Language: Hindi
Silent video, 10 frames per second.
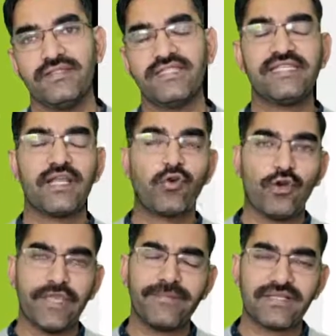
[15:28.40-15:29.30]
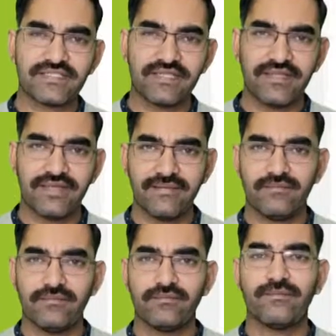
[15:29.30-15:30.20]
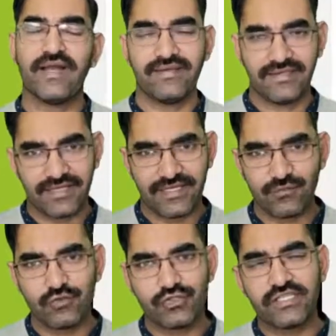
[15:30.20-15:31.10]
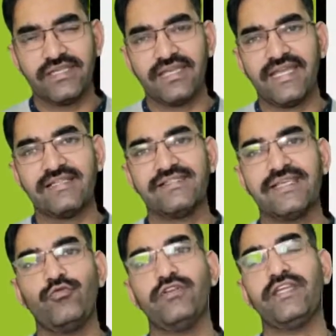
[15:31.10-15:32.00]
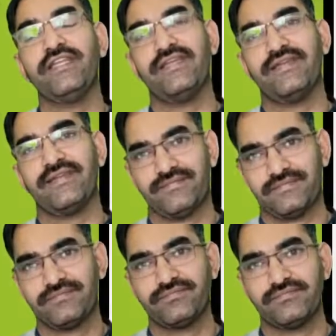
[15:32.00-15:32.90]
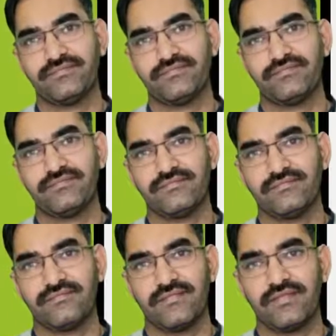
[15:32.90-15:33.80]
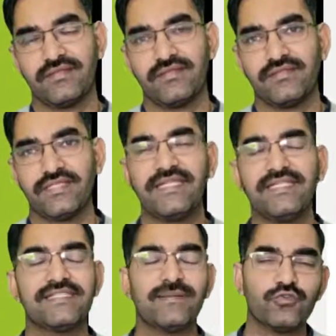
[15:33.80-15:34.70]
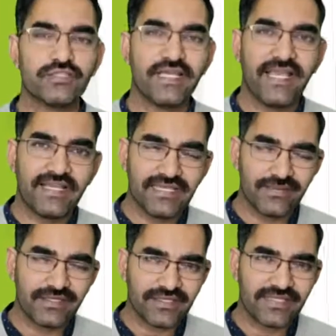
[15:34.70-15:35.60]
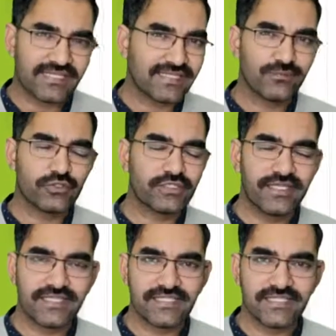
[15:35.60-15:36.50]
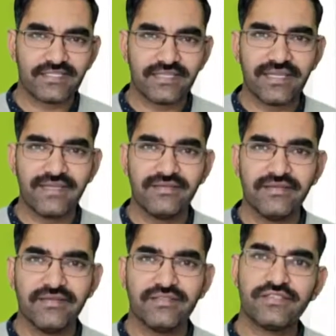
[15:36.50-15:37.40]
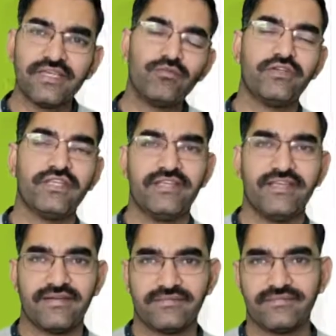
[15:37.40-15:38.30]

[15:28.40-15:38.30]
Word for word: जैसे कोई पर्सन है माइनर है वो उसकी एज सेवनटीन ईयर है यानी जब उसने एग्रीमेंट किया तब उसकी एज कितनी है सेवनटीन ईयर